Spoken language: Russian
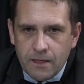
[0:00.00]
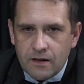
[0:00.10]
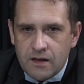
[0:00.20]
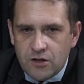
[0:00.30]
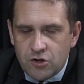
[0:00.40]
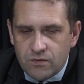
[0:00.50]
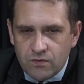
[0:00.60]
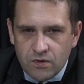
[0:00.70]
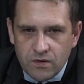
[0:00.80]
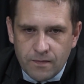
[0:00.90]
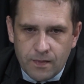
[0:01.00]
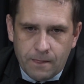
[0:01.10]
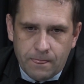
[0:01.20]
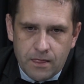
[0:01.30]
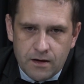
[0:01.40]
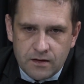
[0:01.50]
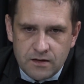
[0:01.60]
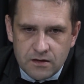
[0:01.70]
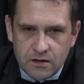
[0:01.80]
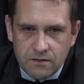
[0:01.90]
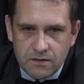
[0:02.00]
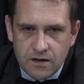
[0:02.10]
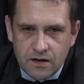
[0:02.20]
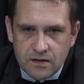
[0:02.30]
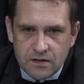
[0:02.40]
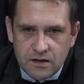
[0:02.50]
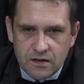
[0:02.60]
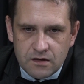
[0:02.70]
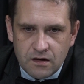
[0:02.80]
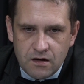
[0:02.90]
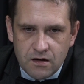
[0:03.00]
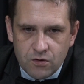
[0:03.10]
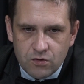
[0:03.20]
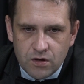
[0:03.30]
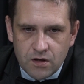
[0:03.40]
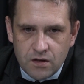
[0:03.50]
для чего Российская Федерация контролирует